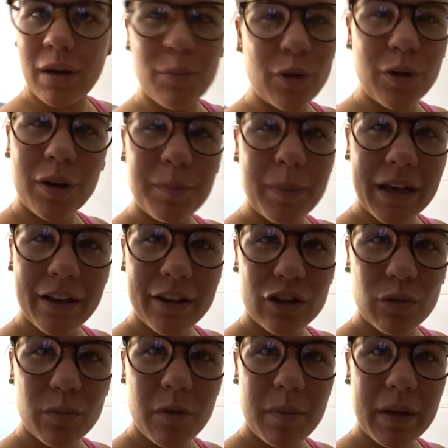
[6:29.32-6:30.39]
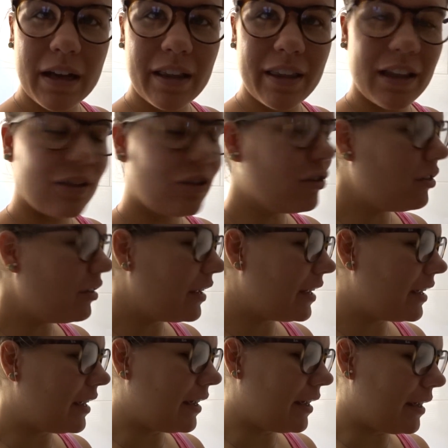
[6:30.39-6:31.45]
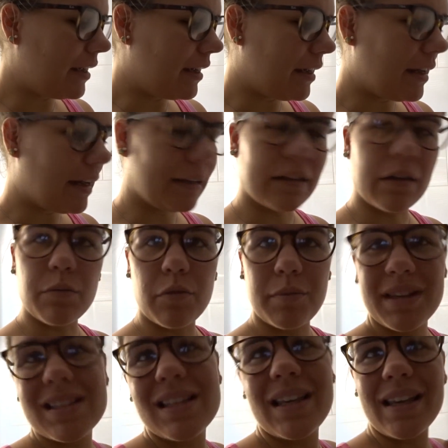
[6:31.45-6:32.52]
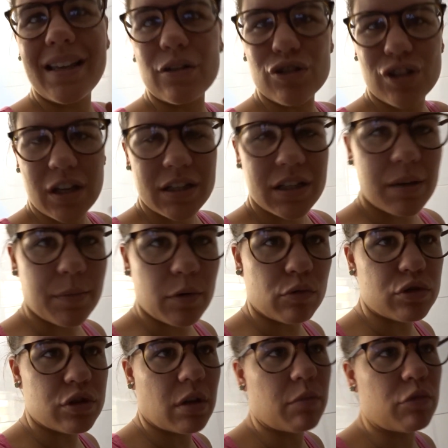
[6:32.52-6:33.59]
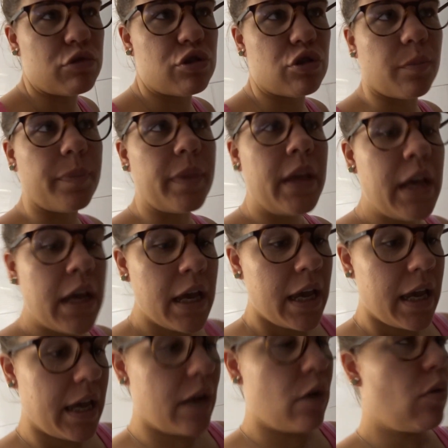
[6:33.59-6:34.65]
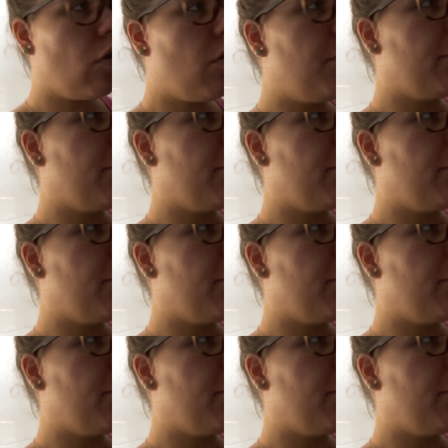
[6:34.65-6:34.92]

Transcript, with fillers: muy picadito, muy picadito en la Thermomix y no sé, es que me gusta mucho. Y luego